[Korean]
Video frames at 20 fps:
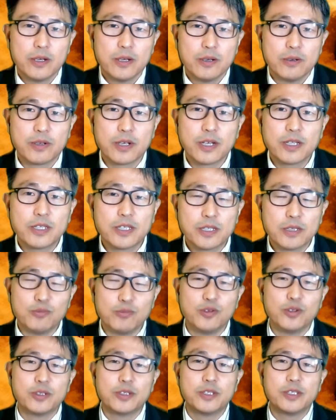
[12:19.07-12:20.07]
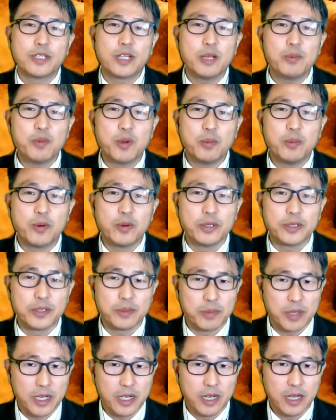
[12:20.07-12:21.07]
우리가 지금 무엇을 살펴보고
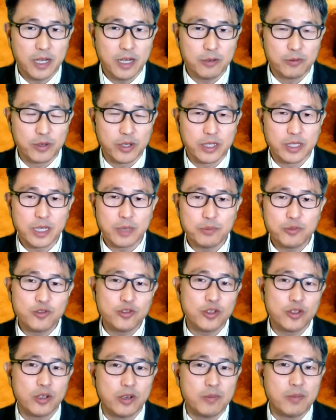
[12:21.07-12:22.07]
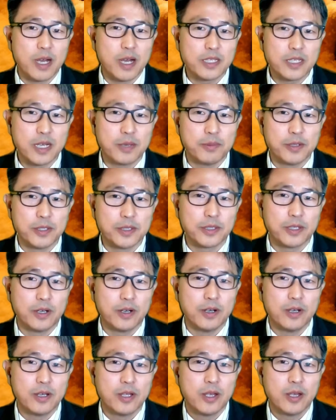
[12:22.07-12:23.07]
있습니까? 우리가 3주년을
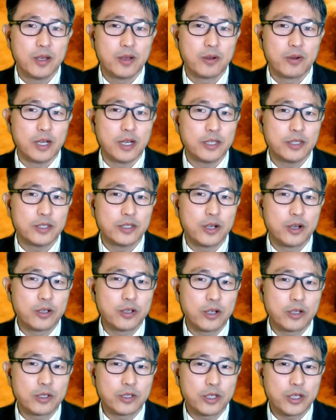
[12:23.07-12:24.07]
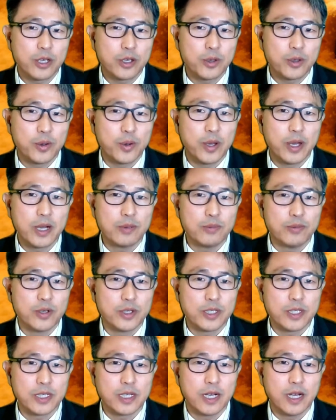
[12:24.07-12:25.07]
맞이하면서 과연 성경적인 교회가
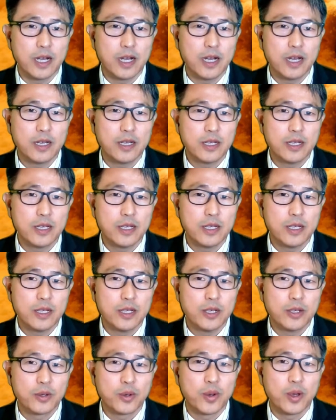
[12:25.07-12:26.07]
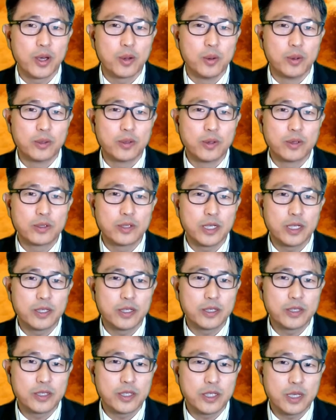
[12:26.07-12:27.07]
무엇인가? 교회 공동체의
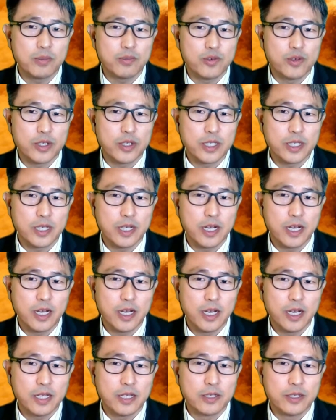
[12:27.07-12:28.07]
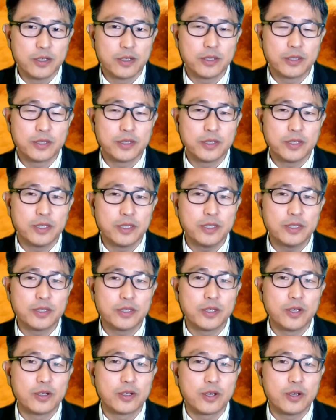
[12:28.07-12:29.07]
특징이 무엇인가? 이런 것을
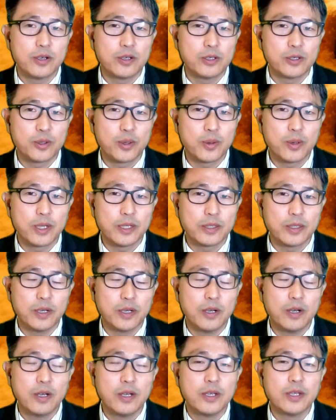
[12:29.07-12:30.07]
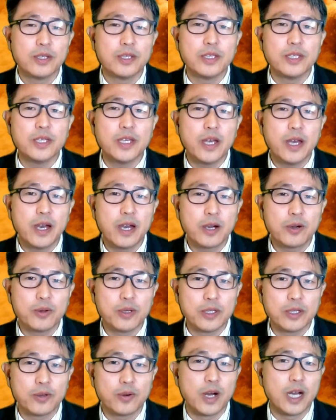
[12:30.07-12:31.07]
성경을 통해서 이해하고
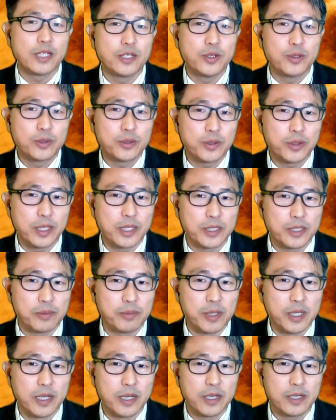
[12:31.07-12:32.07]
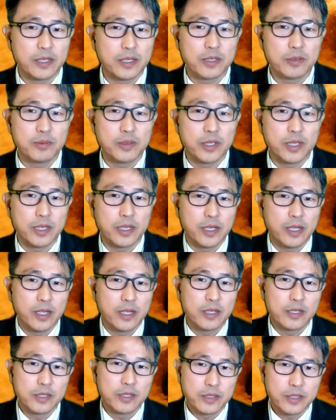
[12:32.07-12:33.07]
있는 과정 속에 있습니다. 여러분이
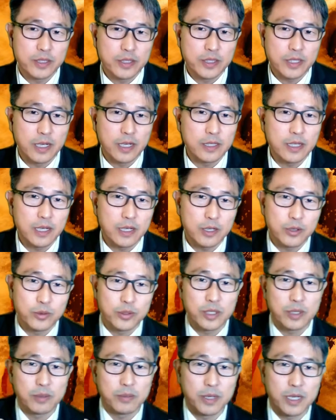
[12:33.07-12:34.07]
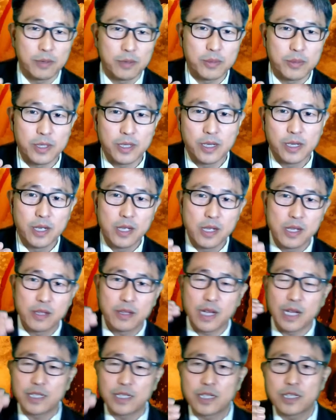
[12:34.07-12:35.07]
그것을 잘 따라오시기 바랍니다.
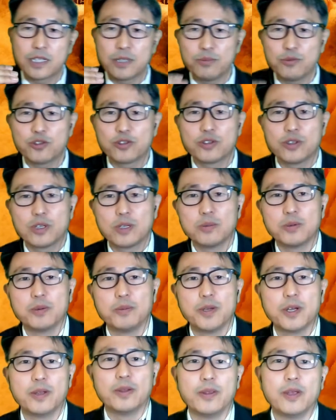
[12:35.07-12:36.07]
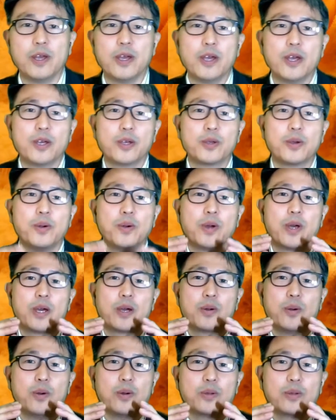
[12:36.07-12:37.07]
4장 16절에 보면 교회
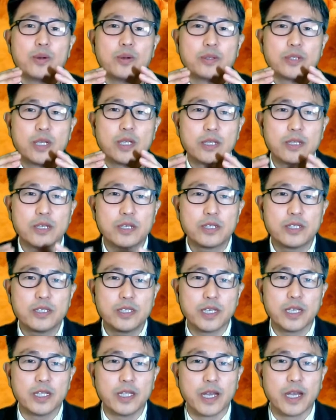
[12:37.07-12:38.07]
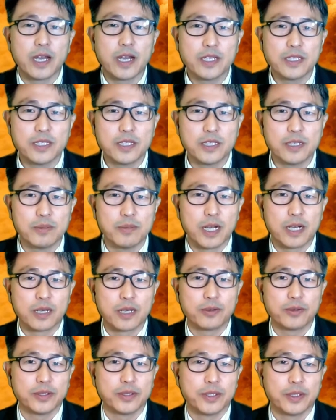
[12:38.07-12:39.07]
공동체 특징이 네 가지를
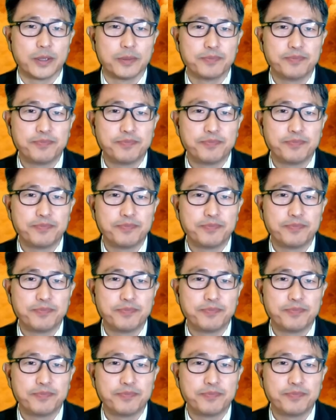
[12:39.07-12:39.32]
말하고 있어요.